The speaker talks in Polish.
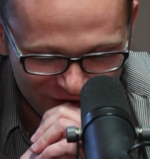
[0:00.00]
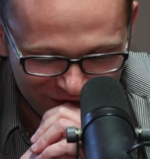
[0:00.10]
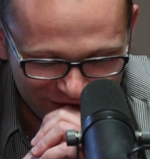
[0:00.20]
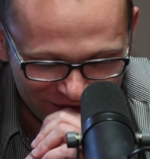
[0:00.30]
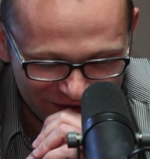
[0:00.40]
E,
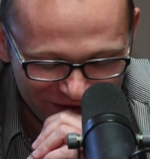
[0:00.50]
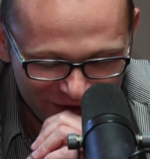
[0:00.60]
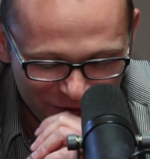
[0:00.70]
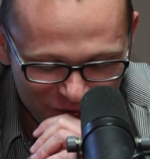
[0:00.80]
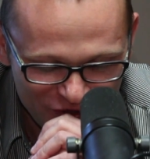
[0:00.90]
tak
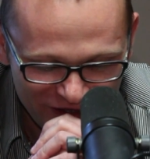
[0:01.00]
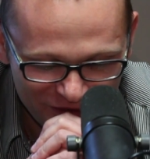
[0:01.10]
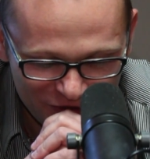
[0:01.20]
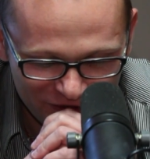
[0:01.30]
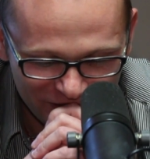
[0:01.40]
sobie
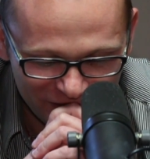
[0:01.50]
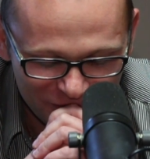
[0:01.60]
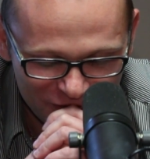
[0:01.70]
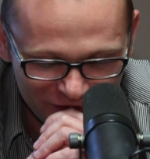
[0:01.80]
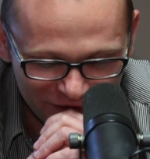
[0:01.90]
pomyślałem, że jak
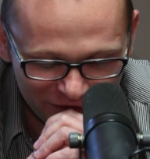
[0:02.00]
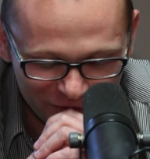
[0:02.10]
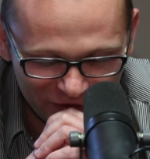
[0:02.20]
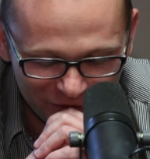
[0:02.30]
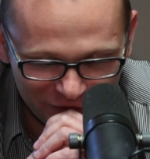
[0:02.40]
już
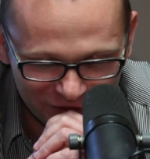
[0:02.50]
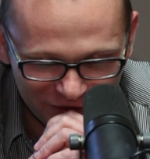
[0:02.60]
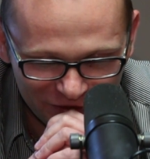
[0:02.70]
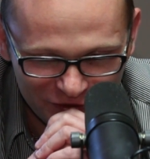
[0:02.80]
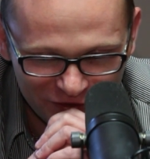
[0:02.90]
rozmawiamy o
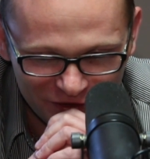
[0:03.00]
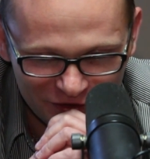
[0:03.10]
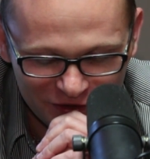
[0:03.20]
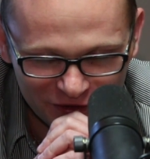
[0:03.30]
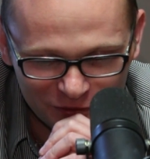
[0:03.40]
tych wszystkich
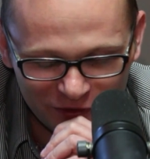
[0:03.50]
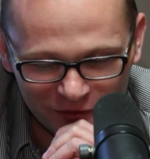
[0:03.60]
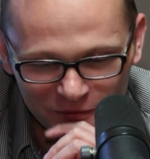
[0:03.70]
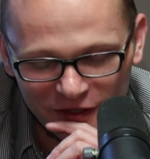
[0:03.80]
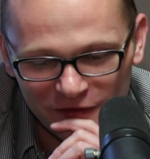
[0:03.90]
rzeczach, które
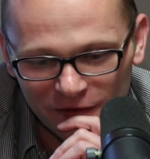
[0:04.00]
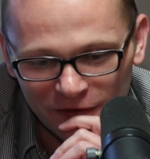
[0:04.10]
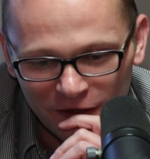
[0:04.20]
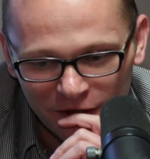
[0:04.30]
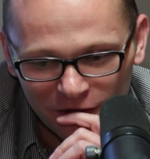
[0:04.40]
są nieco
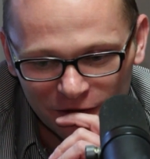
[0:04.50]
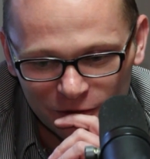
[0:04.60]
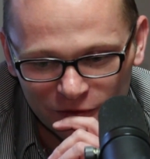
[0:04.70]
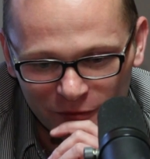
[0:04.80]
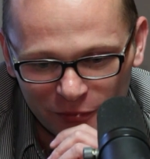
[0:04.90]

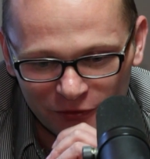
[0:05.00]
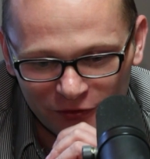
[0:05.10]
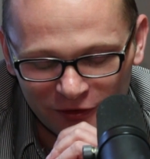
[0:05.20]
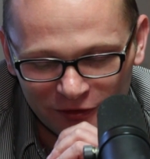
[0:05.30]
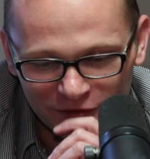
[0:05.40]

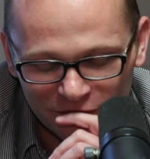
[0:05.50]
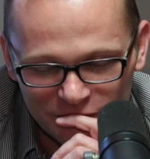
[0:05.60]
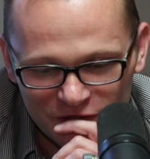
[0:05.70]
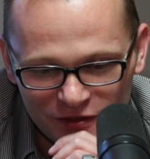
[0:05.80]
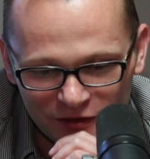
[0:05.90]
ogólnopolskie,
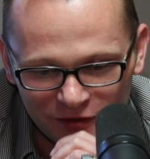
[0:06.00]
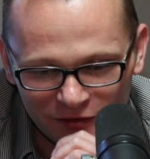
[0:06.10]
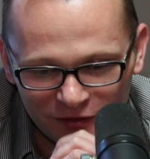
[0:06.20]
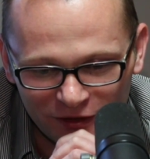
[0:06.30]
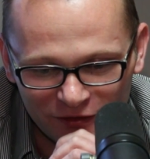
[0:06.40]

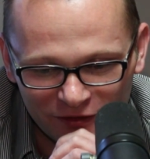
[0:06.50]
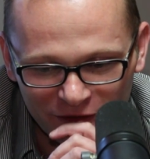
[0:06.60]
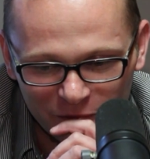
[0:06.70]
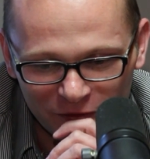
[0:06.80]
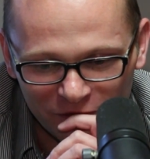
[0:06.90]
dzisiaj
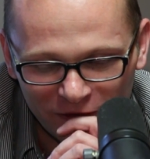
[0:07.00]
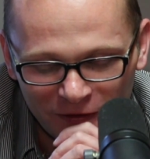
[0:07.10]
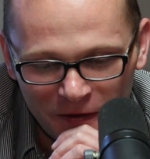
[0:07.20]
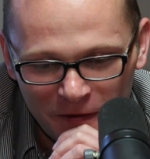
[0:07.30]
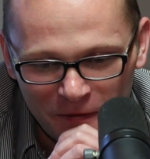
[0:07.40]
Gazeta Polska
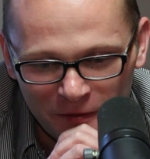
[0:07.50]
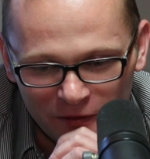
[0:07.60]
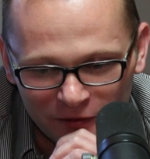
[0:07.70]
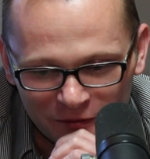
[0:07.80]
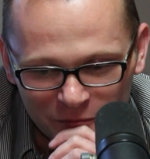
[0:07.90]

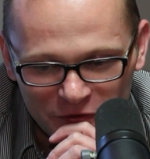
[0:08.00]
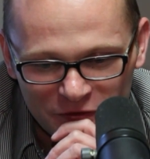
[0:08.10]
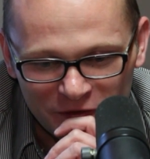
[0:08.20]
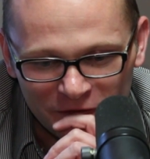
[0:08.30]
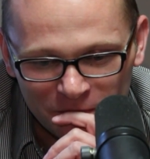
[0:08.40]

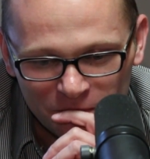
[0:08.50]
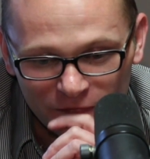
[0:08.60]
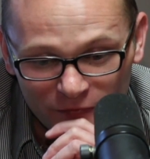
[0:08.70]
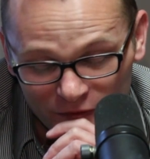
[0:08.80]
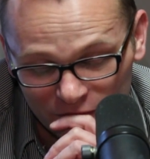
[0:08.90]
pisze
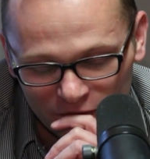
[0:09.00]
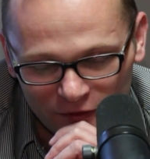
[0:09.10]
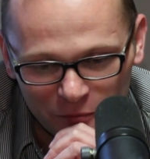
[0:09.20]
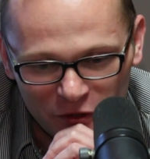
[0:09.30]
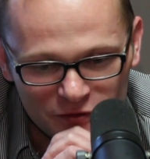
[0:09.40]

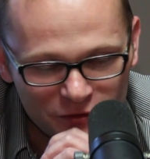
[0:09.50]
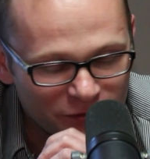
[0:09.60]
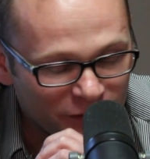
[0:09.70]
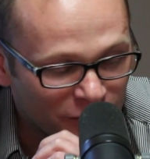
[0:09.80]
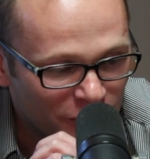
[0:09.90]
na pierwszej
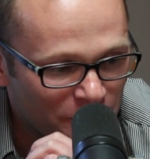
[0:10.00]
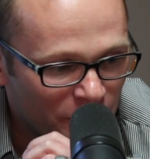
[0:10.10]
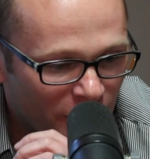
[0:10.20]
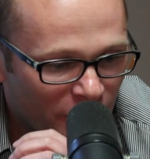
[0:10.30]
stronie